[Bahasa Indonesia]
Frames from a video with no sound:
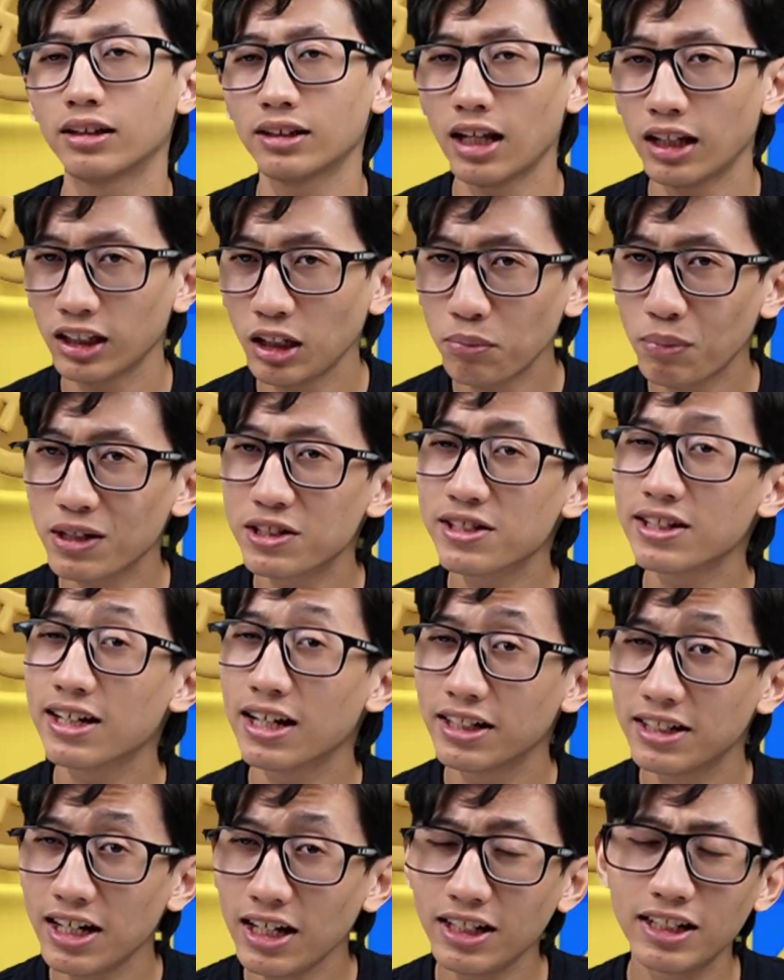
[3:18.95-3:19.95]
Nanti pajak
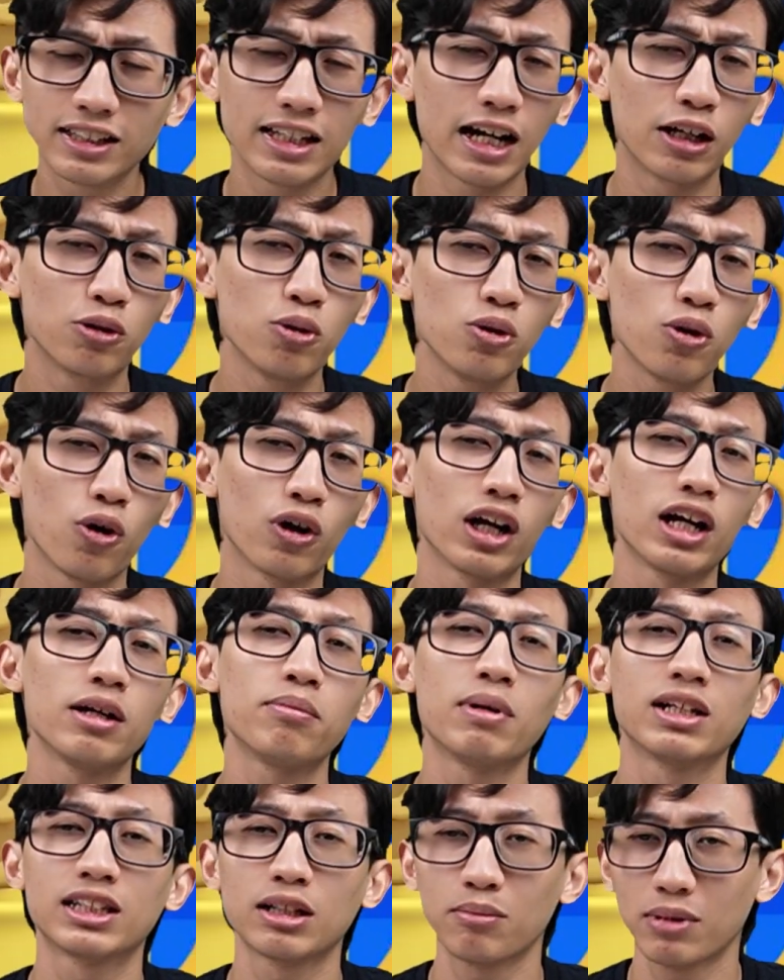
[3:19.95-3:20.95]
hadiah ditanggung oleh
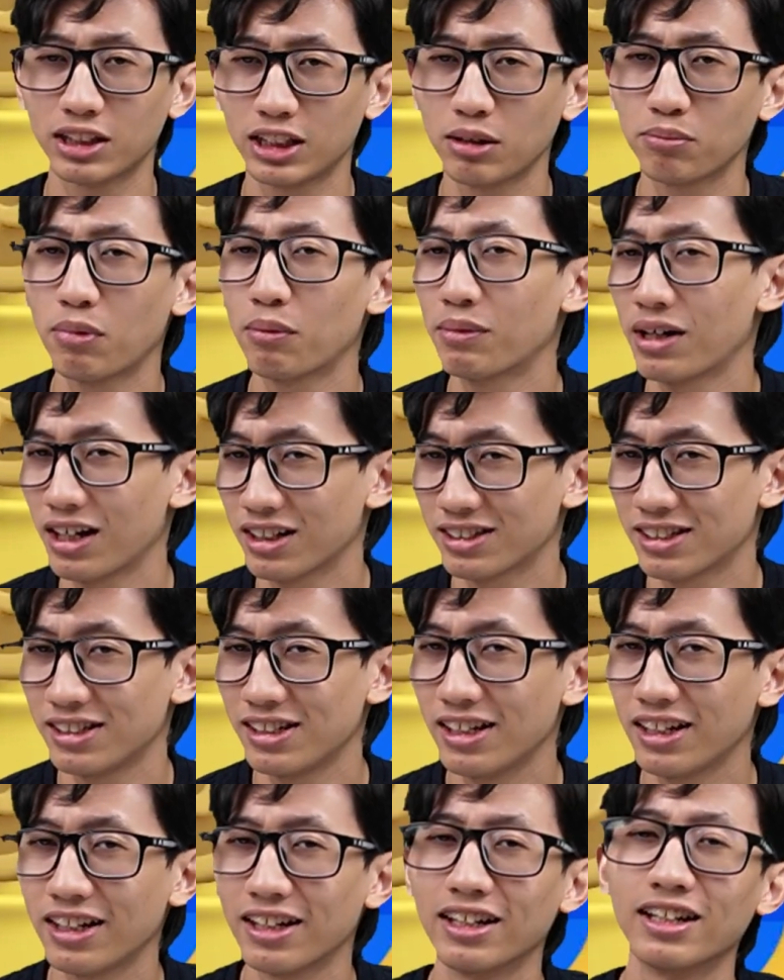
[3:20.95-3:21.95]
masing-masing pemenang
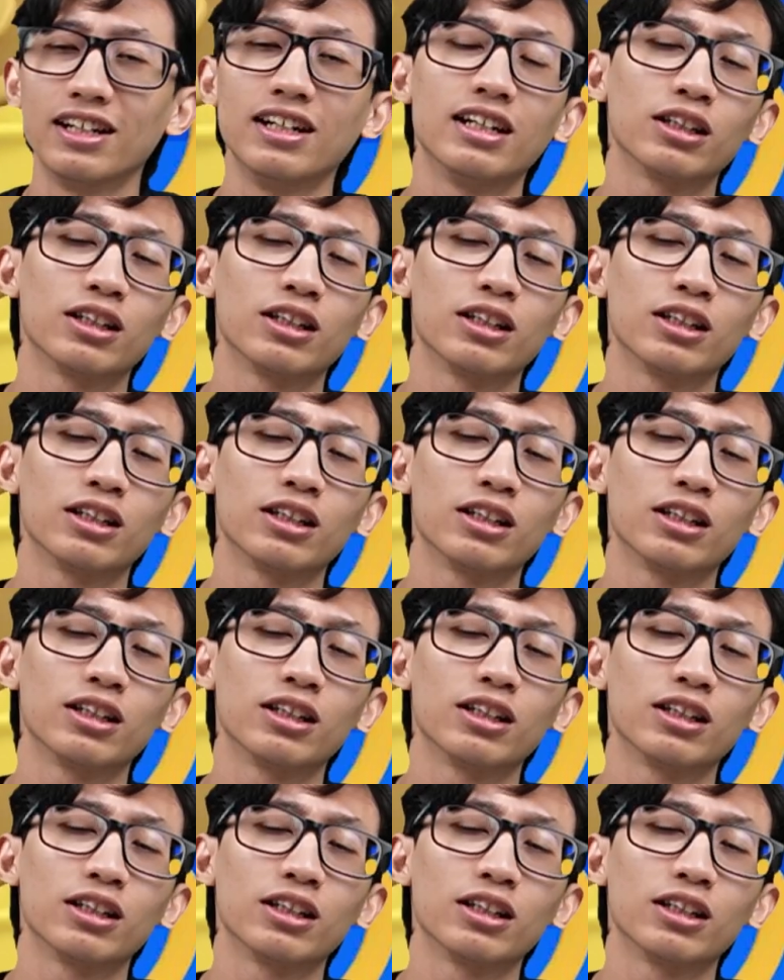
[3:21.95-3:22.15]
sendiri.